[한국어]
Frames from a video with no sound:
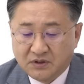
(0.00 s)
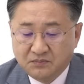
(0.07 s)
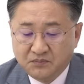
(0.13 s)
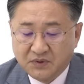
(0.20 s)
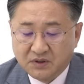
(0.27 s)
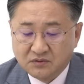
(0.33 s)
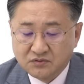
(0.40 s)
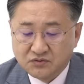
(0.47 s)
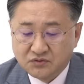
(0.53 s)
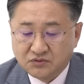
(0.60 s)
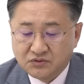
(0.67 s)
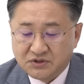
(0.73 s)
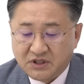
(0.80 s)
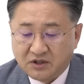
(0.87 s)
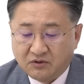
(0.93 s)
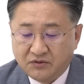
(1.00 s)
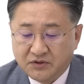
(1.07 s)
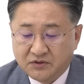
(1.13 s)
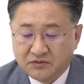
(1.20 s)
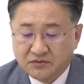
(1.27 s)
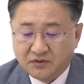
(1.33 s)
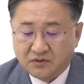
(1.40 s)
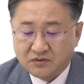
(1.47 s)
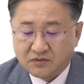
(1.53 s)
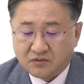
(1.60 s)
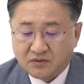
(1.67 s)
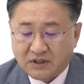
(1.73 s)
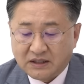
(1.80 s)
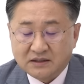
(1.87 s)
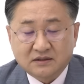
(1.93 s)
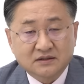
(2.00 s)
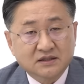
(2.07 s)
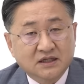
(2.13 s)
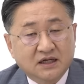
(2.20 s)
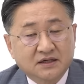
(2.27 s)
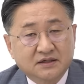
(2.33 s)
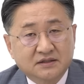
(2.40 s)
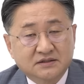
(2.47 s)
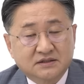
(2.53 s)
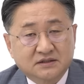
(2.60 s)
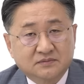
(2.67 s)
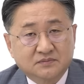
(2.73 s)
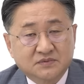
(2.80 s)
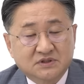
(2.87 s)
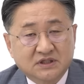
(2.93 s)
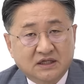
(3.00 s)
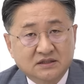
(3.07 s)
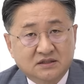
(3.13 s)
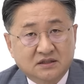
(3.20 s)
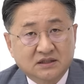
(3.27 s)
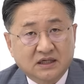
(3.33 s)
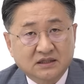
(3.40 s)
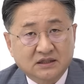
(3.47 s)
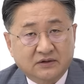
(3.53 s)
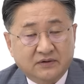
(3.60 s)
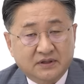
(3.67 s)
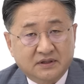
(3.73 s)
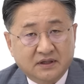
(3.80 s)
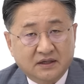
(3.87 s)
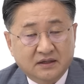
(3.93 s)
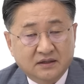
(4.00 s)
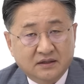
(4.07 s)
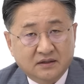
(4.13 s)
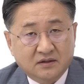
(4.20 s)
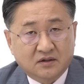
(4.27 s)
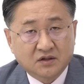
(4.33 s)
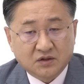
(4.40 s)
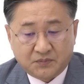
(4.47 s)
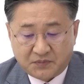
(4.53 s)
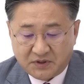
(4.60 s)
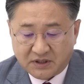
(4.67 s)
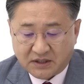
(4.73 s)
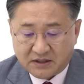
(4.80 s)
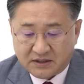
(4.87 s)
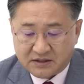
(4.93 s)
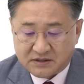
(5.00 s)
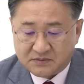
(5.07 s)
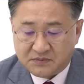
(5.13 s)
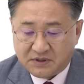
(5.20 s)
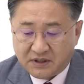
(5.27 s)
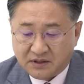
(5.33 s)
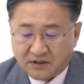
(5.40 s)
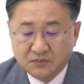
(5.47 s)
김병주 최고위원도 똑같은 이야기를 지금 지난 전당대회 때 거듭 이야기를 했습니다.